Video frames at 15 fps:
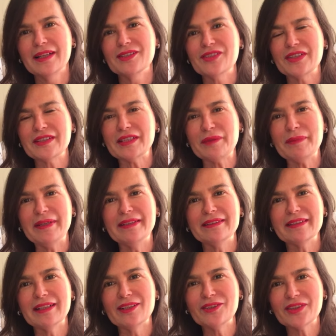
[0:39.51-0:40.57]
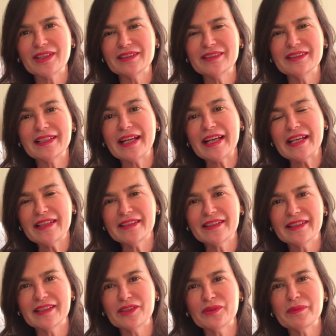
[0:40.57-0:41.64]
Certamente, allora
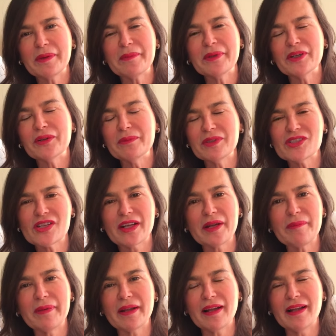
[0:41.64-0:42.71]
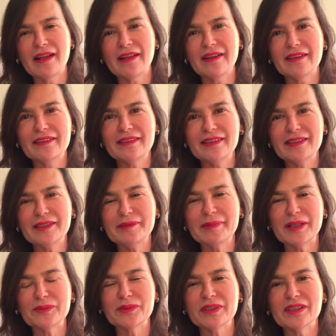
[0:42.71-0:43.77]
direi che dobbiamo incominciare a parlare di
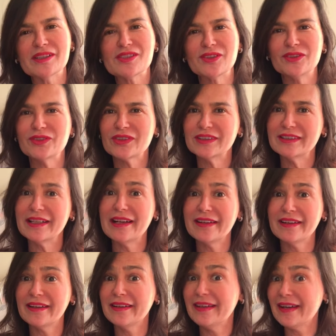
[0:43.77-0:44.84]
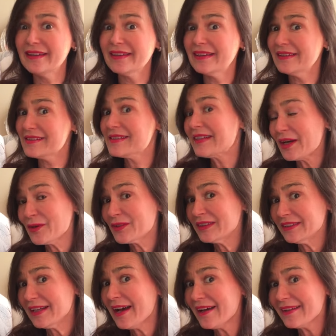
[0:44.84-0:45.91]
manutenzione ordinaria e anche
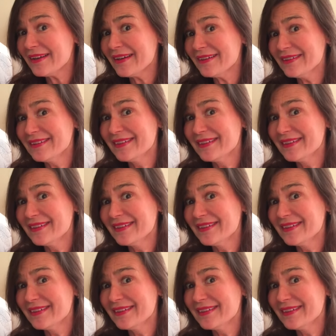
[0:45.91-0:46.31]
straordinaria.